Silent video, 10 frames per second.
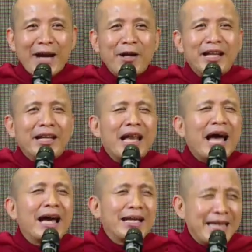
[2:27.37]

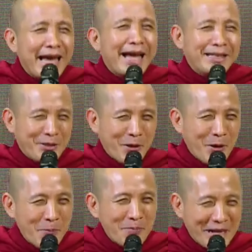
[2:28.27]
làng nhang thì
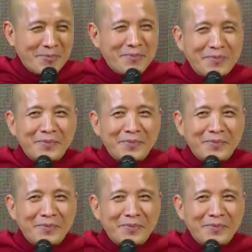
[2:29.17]
thơm trầm